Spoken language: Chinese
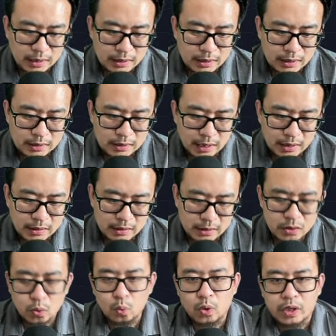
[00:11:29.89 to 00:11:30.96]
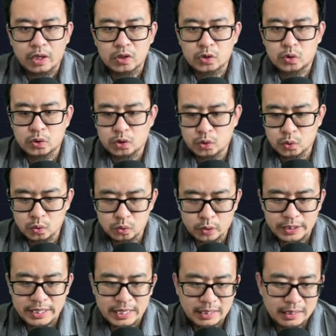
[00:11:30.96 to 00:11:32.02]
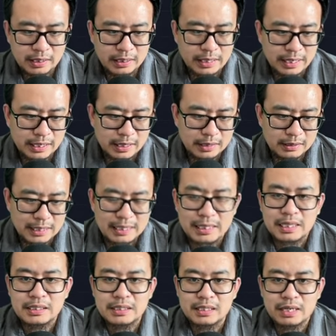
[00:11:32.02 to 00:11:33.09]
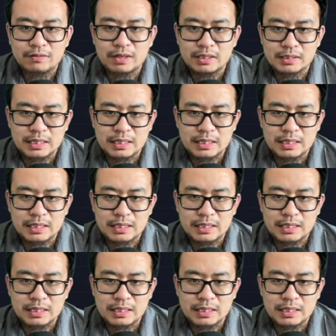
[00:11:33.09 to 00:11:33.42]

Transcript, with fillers: 那其实我要是说推荐给大家以太坊，